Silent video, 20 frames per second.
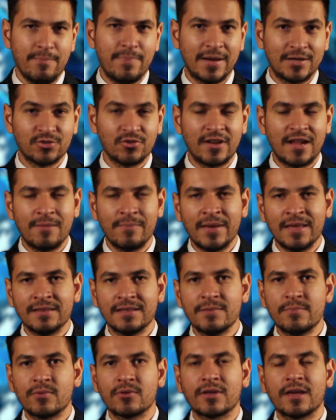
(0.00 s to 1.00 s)

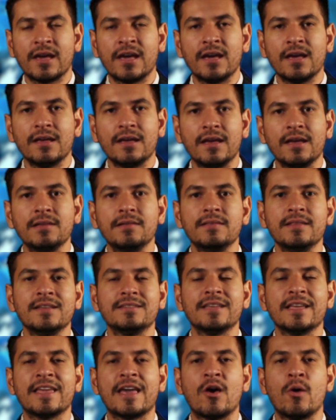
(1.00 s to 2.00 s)
personalmente porque es
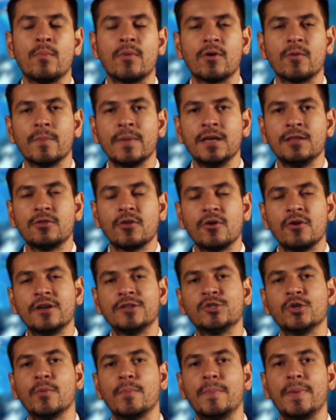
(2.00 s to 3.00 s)
diseñado por mí y todo
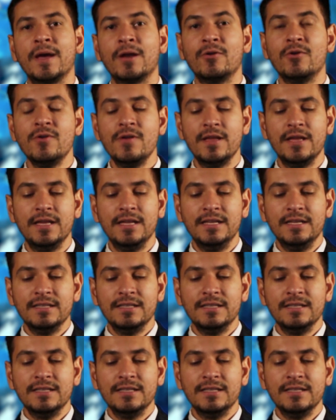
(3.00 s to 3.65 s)
eso, pero